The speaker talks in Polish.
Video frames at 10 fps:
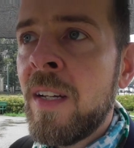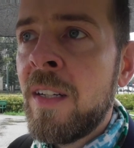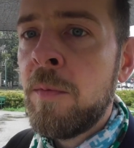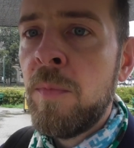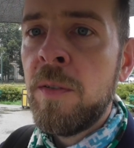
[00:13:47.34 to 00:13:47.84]

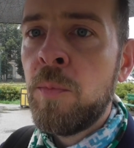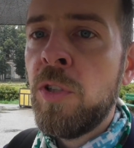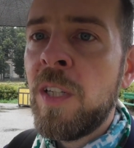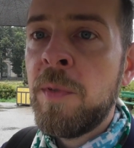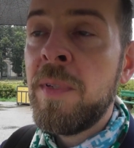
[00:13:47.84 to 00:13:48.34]
E, My
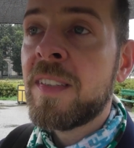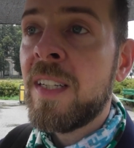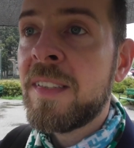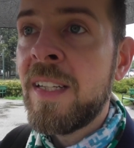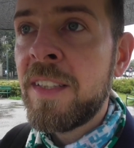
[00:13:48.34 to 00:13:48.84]
budujemy
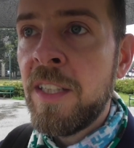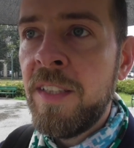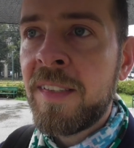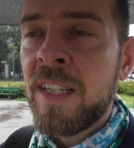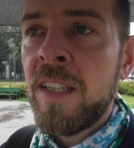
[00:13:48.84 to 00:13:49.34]
miasta
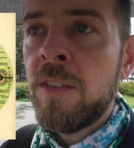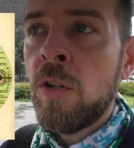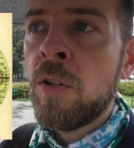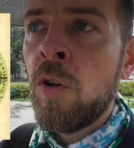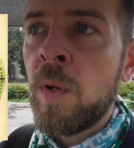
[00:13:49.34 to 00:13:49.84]
satelickie
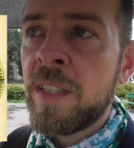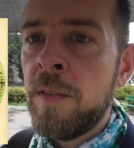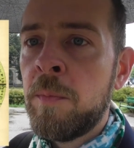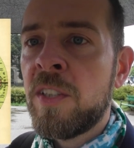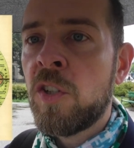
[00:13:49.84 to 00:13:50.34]
dookoła
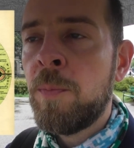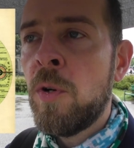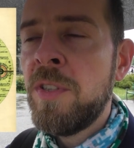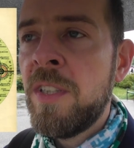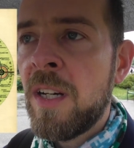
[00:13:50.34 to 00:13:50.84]
tej
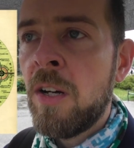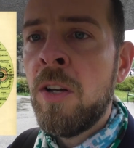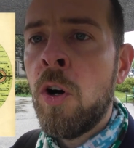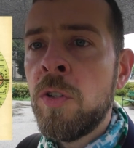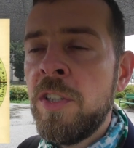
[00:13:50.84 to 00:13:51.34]
metropolii,
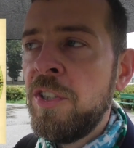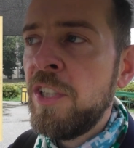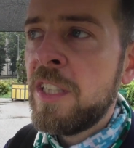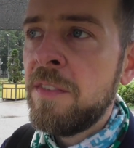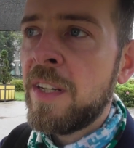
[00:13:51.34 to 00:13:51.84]
od
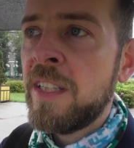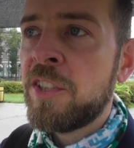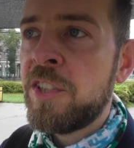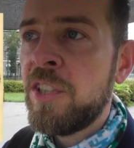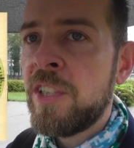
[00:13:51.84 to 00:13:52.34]
linijki wedle
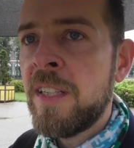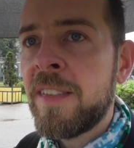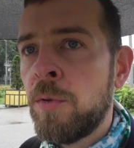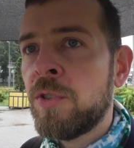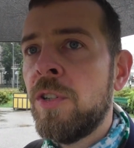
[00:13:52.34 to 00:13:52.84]
ściśle
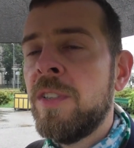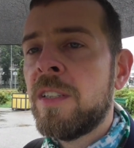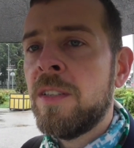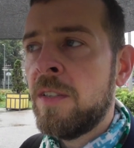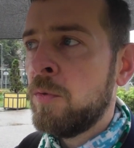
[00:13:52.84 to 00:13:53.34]

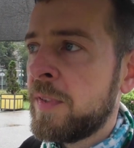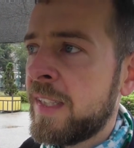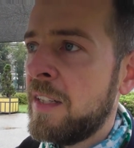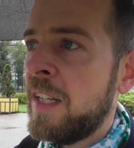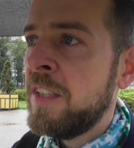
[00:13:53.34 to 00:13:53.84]
założonych
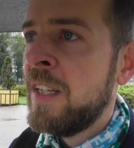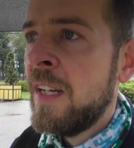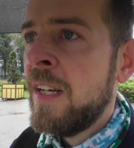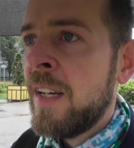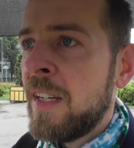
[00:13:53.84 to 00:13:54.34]
ustaleń,
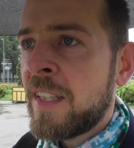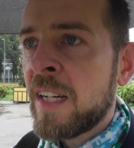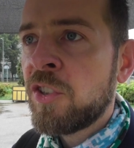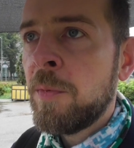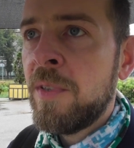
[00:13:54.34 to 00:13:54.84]

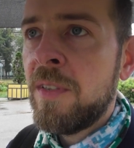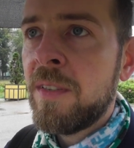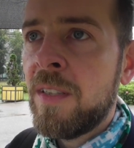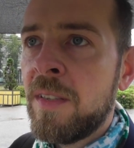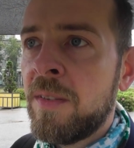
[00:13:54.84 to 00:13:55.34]
tak
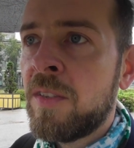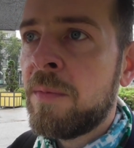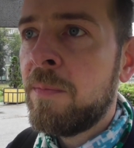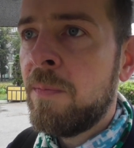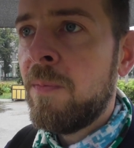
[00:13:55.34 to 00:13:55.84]
żeby
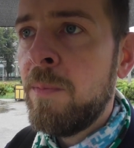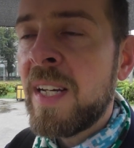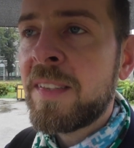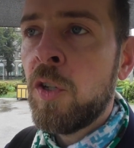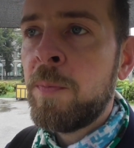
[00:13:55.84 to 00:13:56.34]

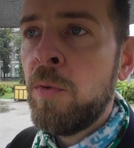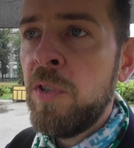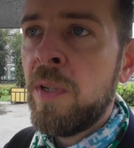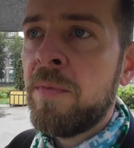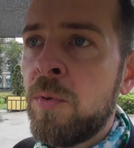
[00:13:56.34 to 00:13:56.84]
miasto
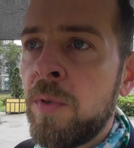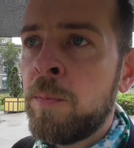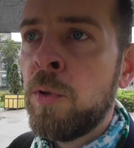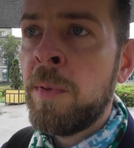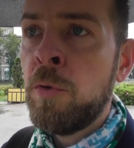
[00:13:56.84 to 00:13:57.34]
pełniło,
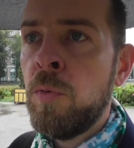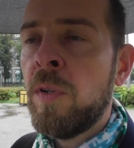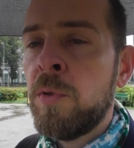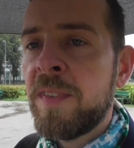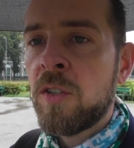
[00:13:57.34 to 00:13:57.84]

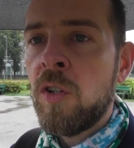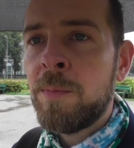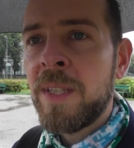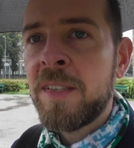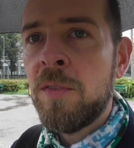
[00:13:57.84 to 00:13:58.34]
pełniło funkcję
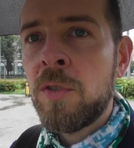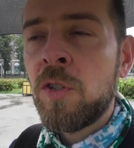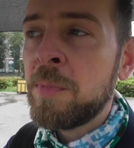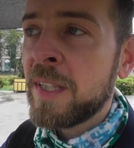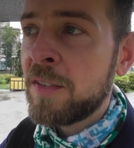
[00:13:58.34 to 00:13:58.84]
kompleksową,
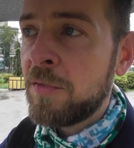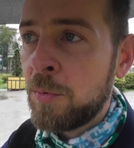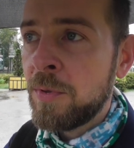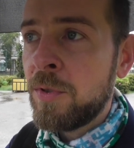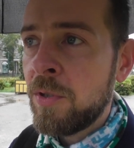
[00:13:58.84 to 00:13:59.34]

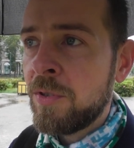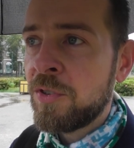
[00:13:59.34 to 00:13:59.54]
kompleksową do